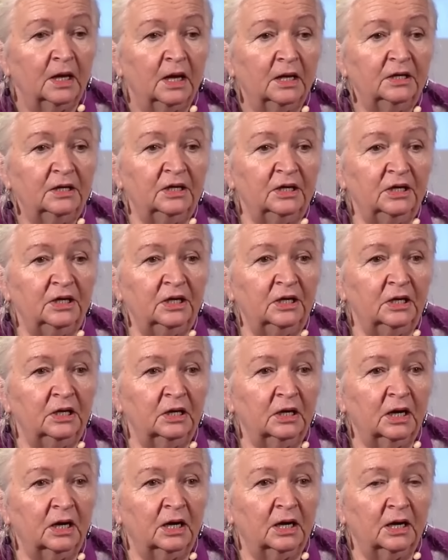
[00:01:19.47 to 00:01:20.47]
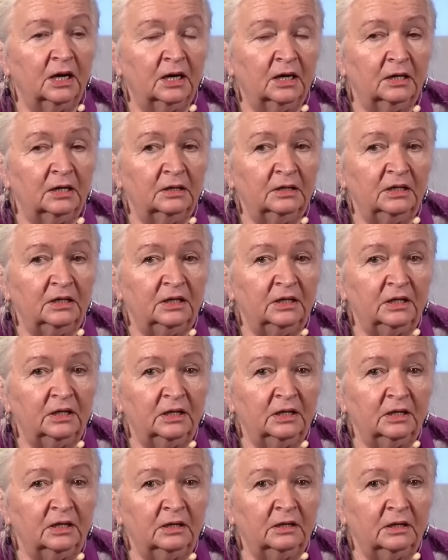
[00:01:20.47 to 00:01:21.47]
И, и, э,
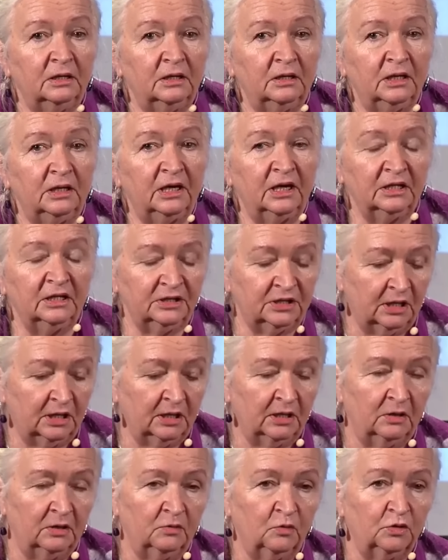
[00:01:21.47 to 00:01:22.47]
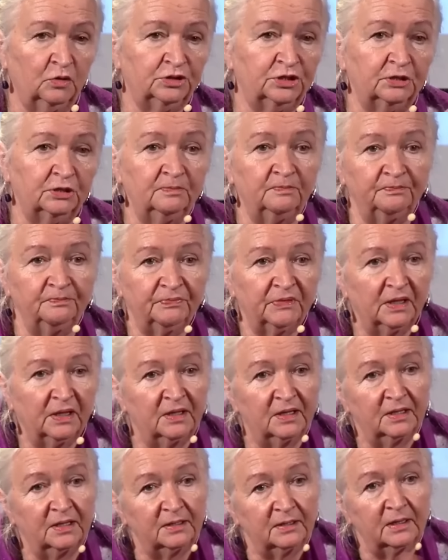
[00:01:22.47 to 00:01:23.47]
и это очень
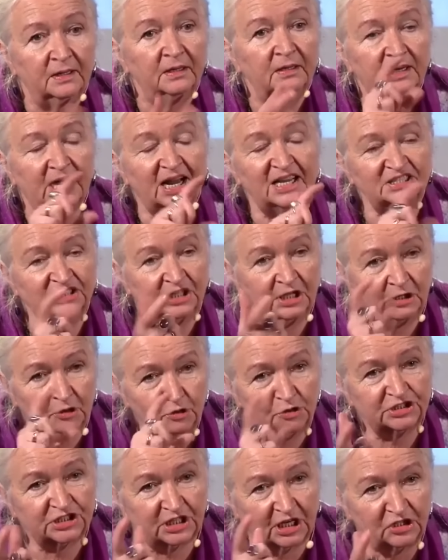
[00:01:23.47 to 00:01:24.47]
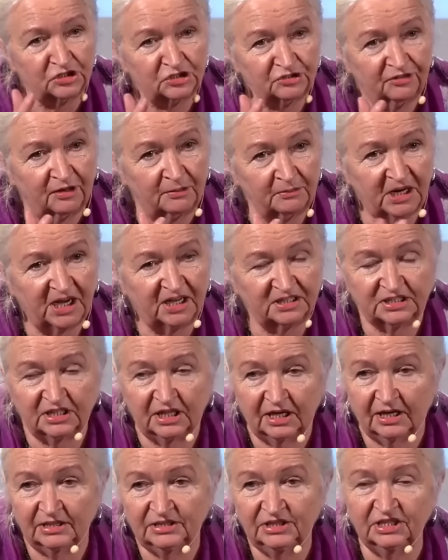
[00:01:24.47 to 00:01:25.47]
Разные люди скажут вам
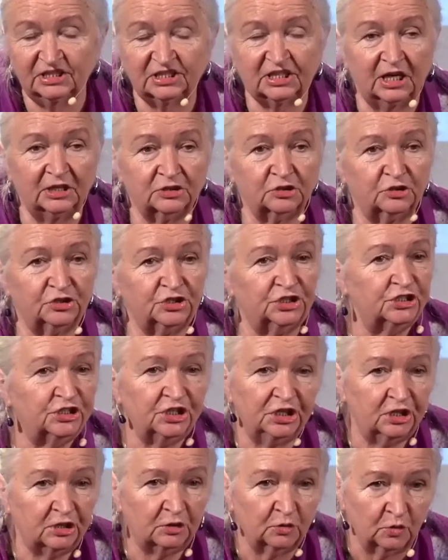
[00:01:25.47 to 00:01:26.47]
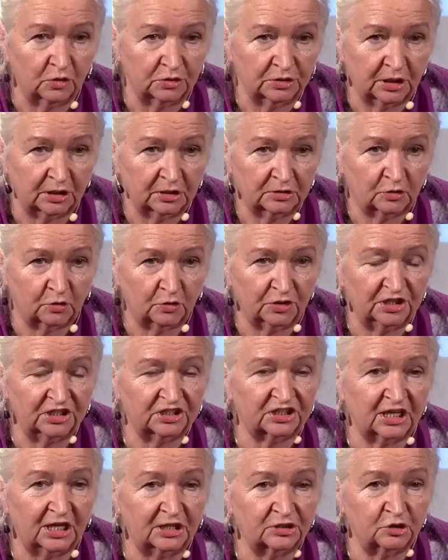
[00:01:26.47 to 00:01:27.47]
разное. Одни скажут 4 года, а другие
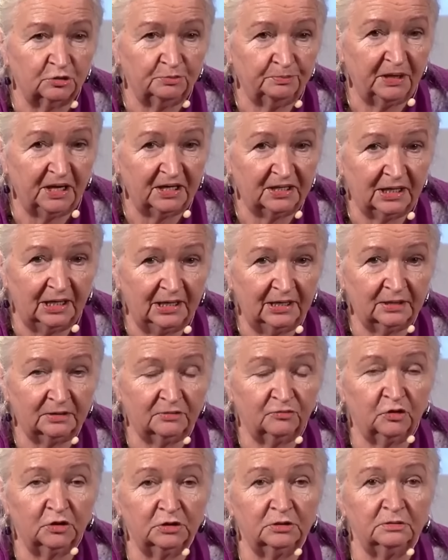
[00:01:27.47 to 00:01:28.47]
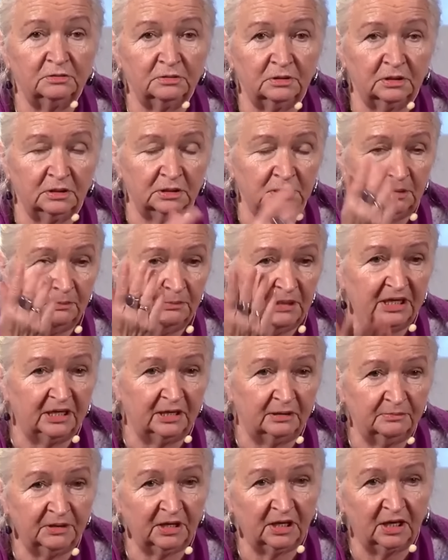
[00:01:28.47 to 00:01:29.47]
скажут 5 лет. Вот э, это
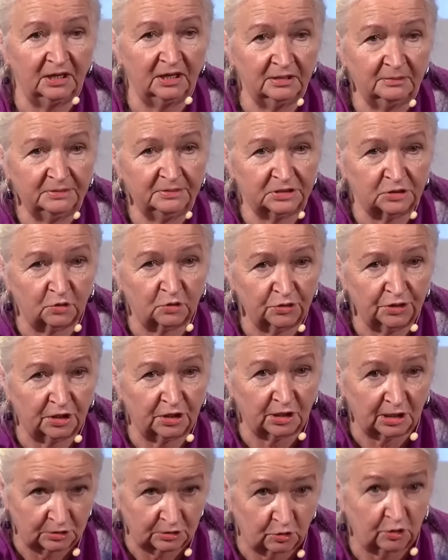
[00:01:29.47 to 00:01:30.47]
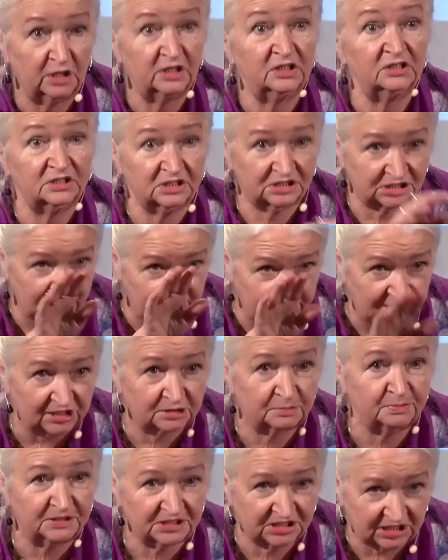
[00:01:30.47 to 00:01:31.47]
Марьяна Михайловна Безруких, которая таки
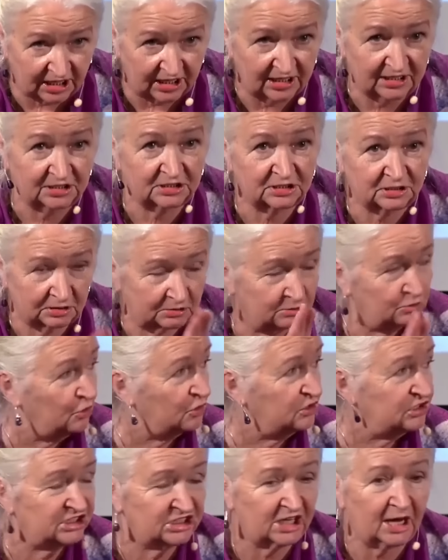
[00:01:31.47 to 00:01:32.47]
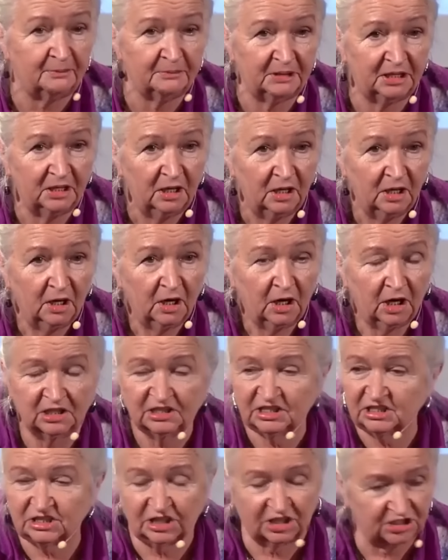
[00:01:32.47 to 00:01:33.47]
специалист тот самый.
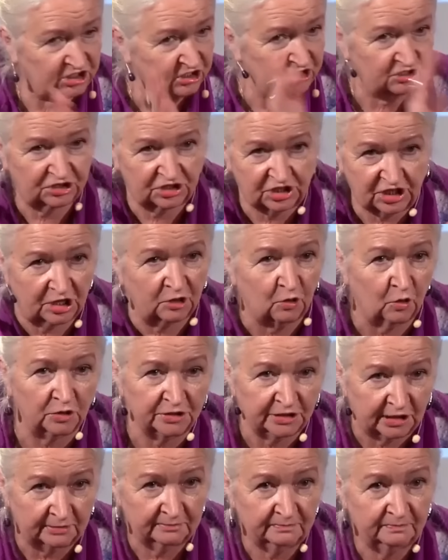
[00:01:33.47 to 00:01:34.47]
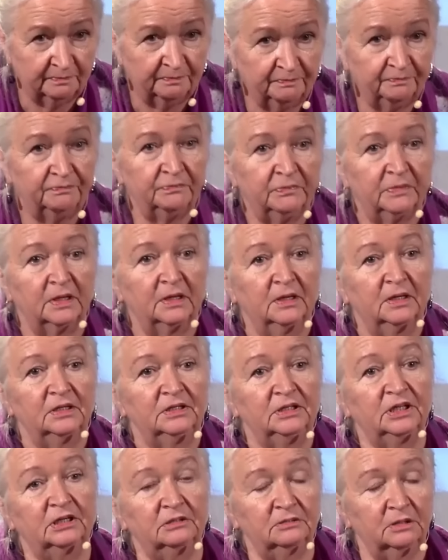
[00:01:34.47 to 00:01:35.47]
Она скажет 3 года.
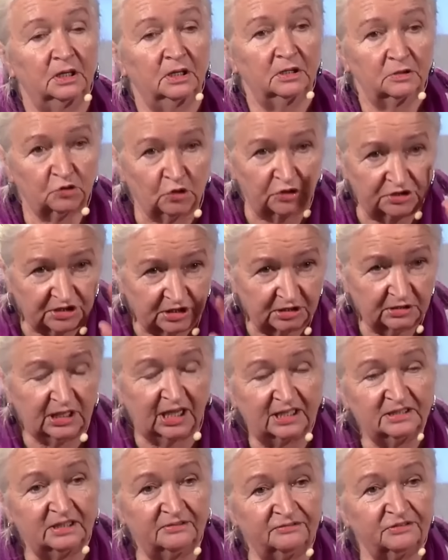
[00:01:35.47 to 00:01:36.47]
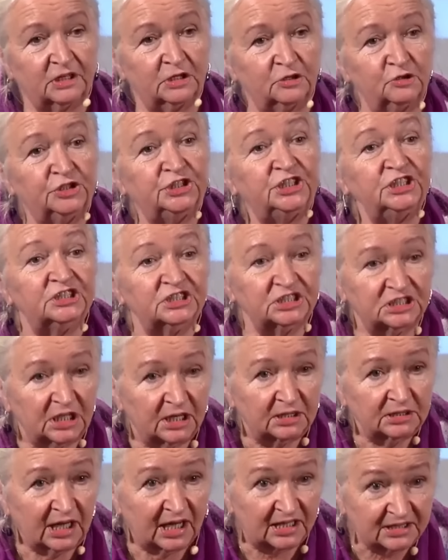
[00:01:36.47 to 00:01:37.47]
Не, то есть надо включиться,
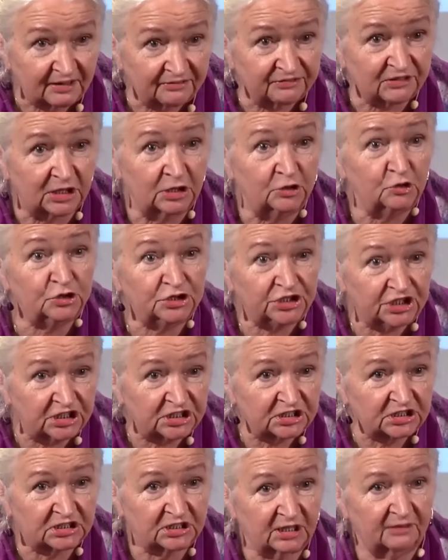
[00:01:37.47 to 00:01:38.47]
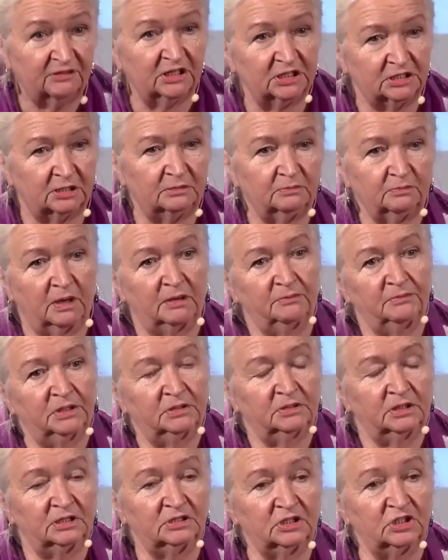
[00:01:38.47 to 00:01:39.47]
надо включиться в этот
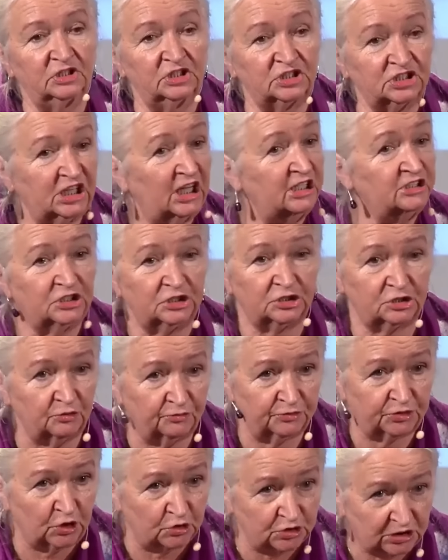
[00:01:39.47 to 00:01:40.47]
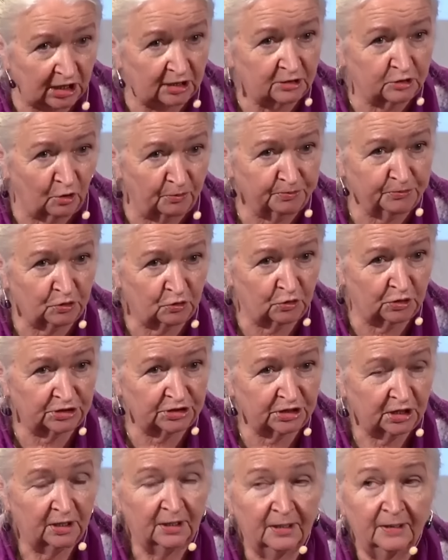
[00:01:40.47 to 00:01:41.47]
момент. Это не значит, что все
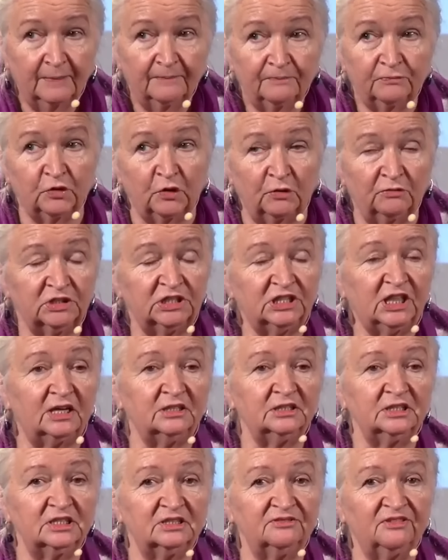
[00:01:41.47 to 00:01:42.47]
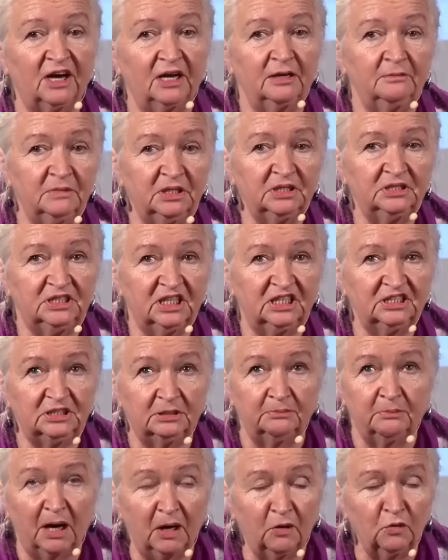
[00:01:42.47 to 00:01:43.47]
захлопнулось, но вот так называемые дети
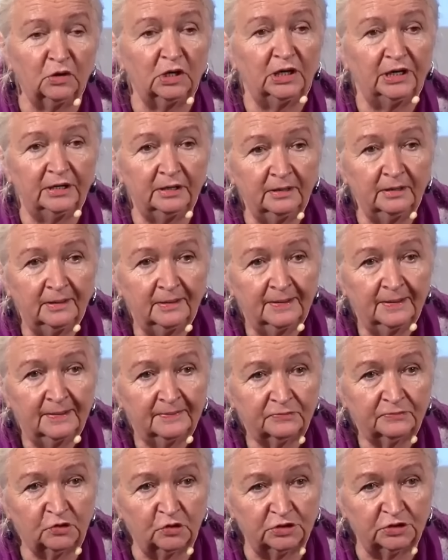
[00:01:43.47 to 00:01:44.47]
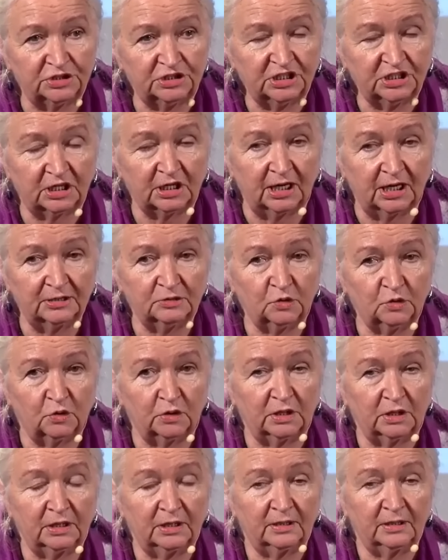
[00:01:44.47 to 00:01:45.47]
Маугли, то есть те,
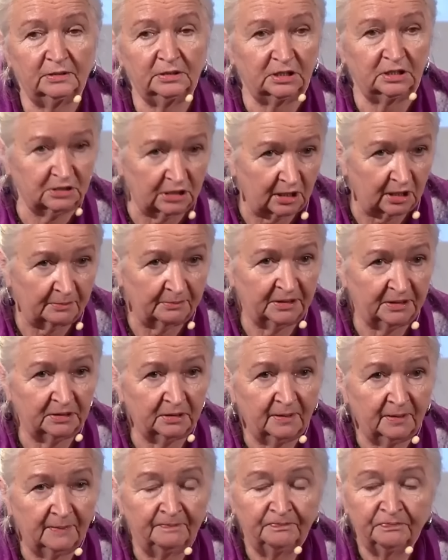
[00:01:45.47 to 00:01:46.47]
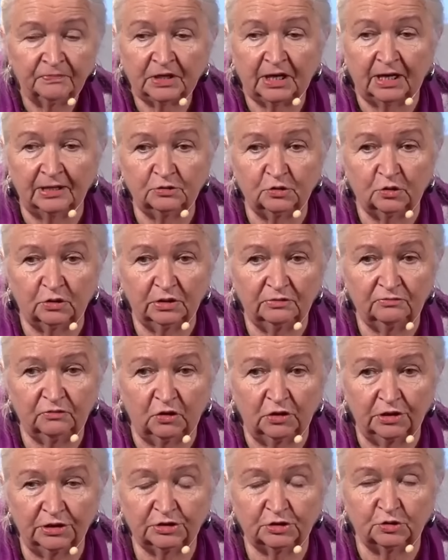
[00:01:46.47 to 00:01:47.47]
которые, это термин, которые
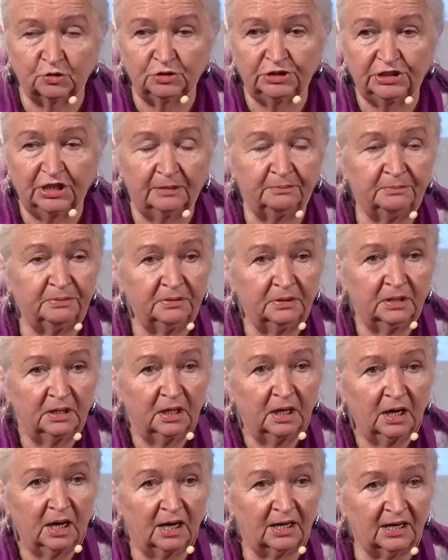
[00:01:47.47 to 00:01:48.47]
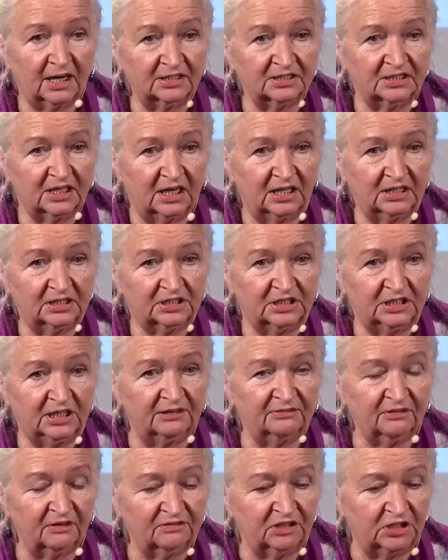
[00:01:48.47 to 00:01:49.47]
волей судеб оказались не
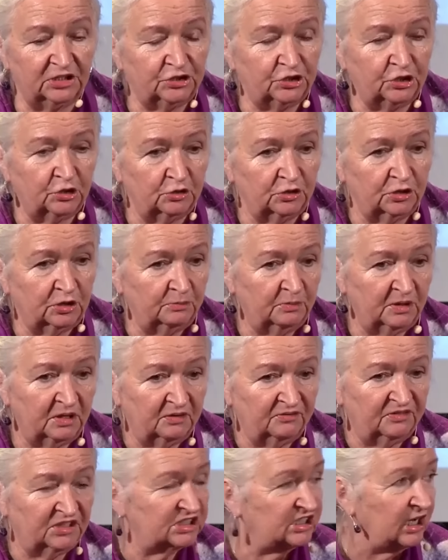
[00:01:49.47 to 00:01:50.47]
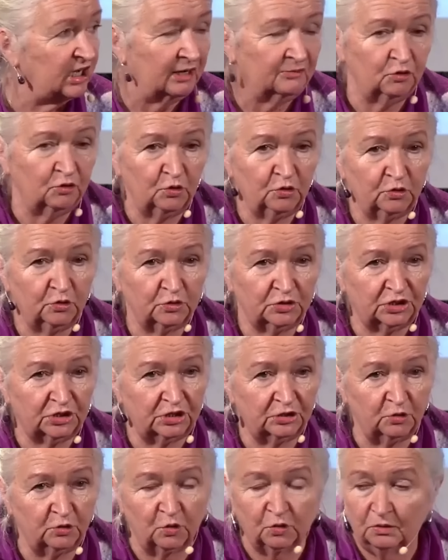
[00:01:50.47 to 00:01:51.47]
вовлеченными в языковую
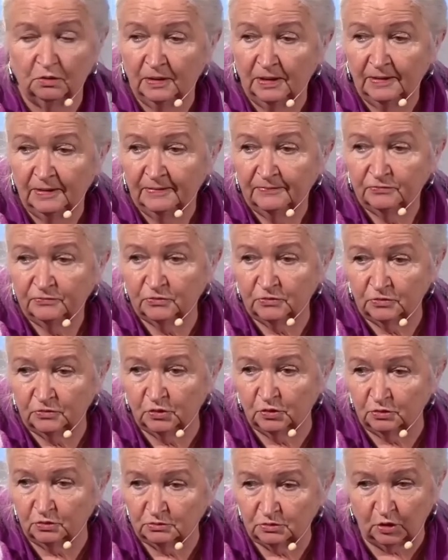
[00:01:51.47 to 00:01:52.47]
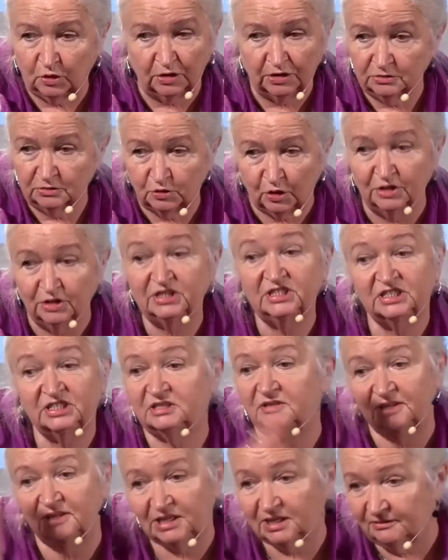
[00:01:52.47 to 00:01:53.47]
среду ну, то ли, то ли
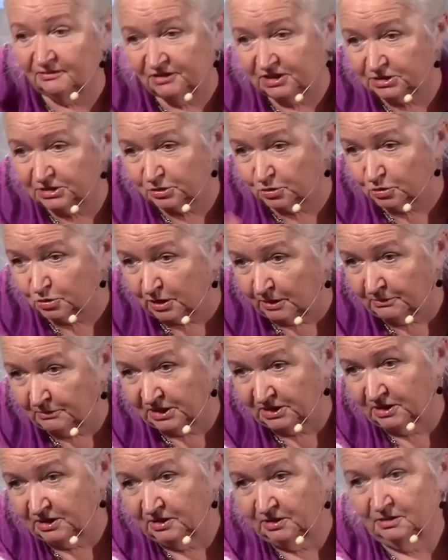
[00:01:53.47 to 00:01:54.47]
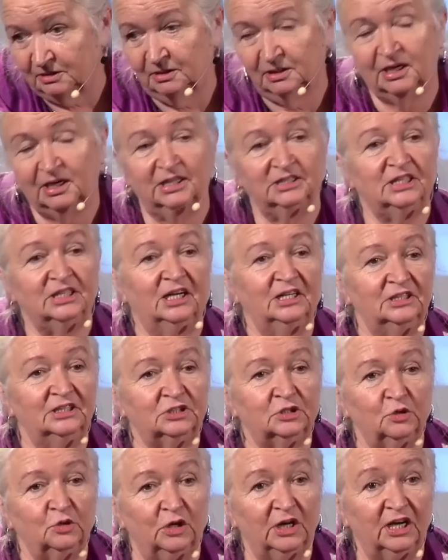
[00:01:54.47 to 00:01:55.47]
действительно в лесу там они оказались,
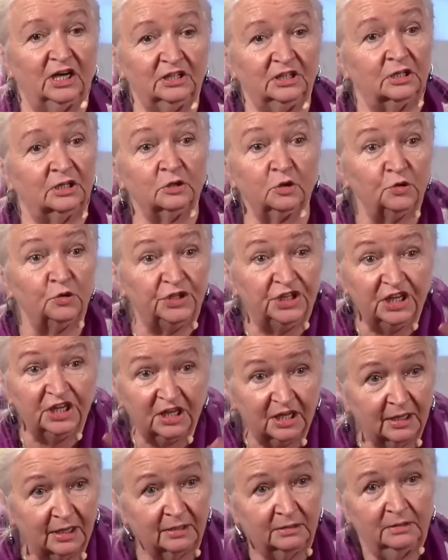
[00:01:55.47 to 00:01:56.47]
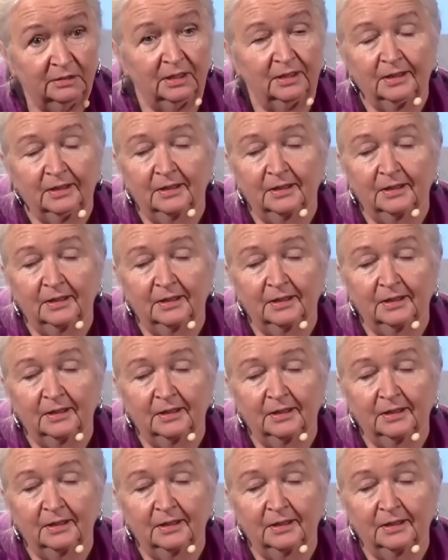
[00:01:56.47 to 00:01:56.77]
то ли они глухие,